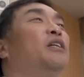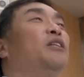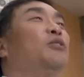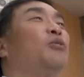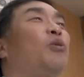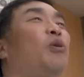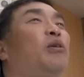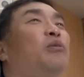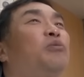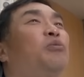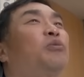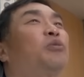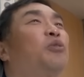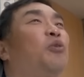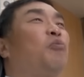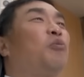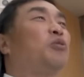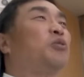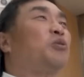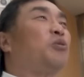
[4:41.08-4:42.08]
ドラフトっ
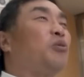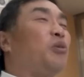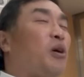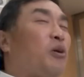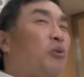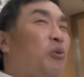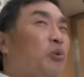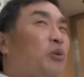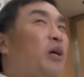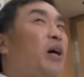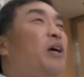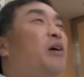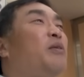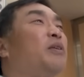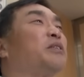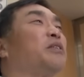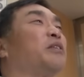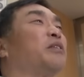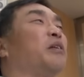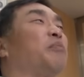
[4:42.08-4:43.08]
て面白いのが答え合
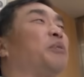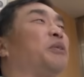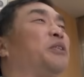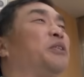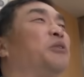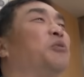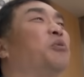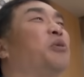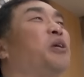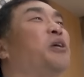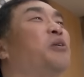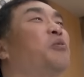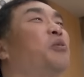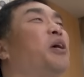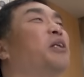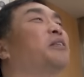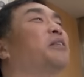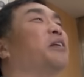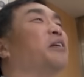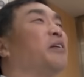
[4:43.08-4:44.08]
わせってやっぱよん、ごねんご
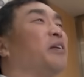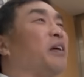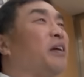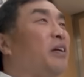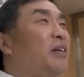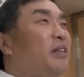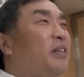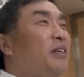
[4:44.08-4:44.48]
なんだよね、